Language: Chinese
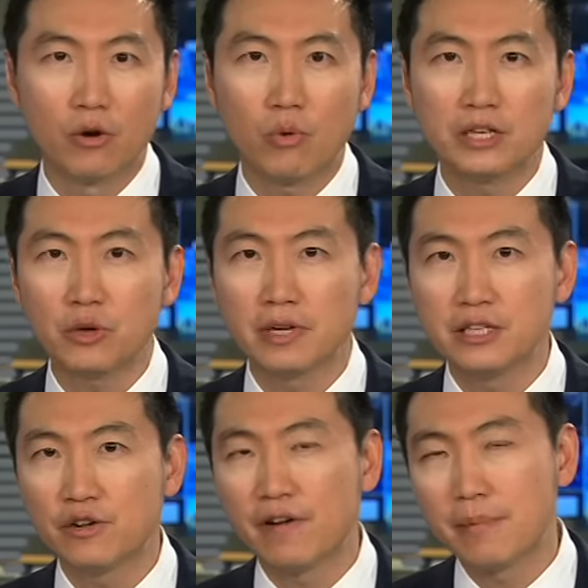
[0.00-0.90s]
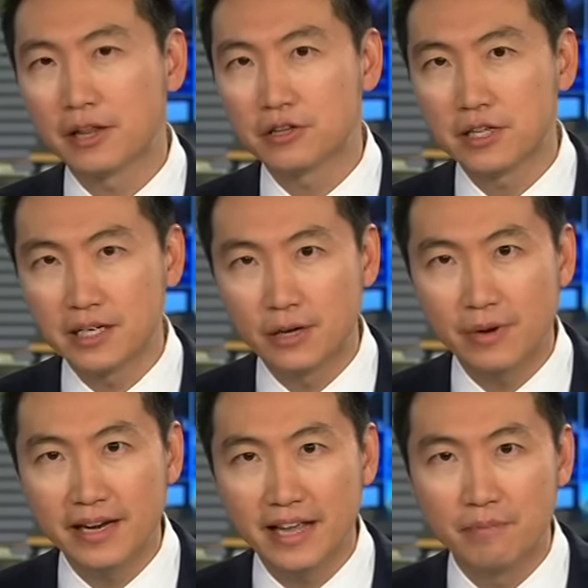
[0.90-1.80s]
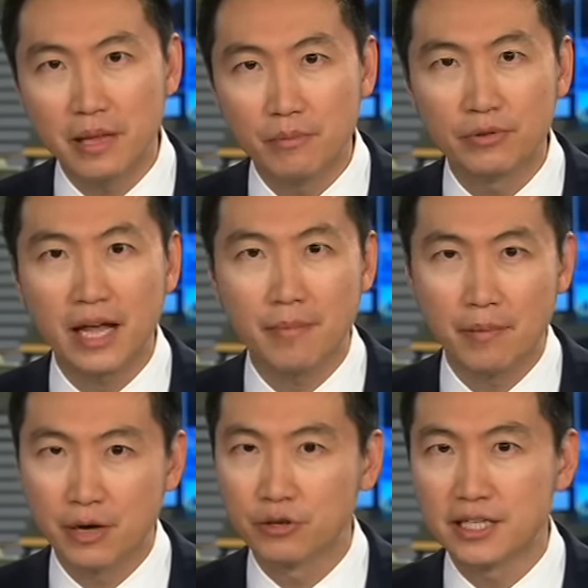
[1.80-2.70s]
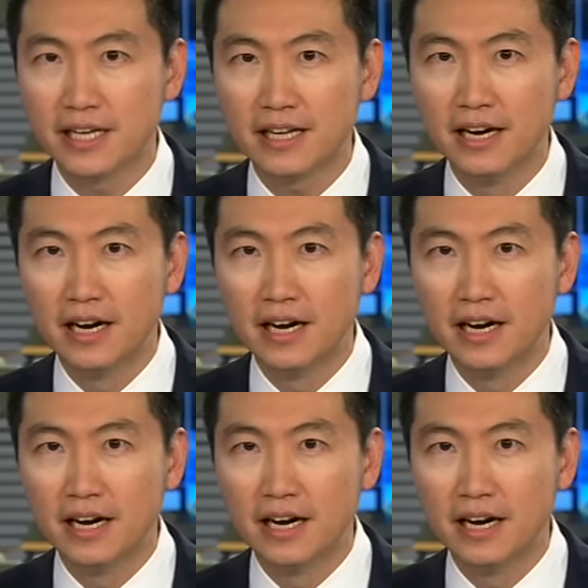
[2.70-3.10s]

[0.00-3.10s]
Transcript: 观众听众发表的是个人观点，并不代表美国之音。